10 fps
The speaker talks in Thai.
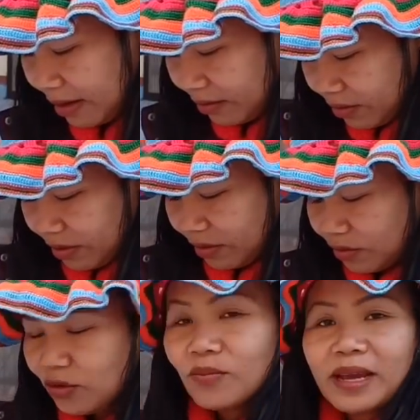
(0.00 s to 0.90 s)
เดี๋ยวเอาเอา
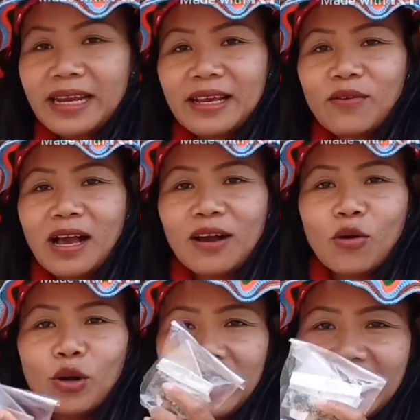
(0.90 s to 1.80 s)
คุณใหม่ดีกว่า
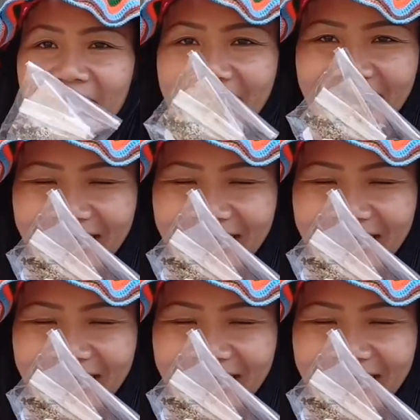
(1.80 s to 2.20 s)
คุณนี่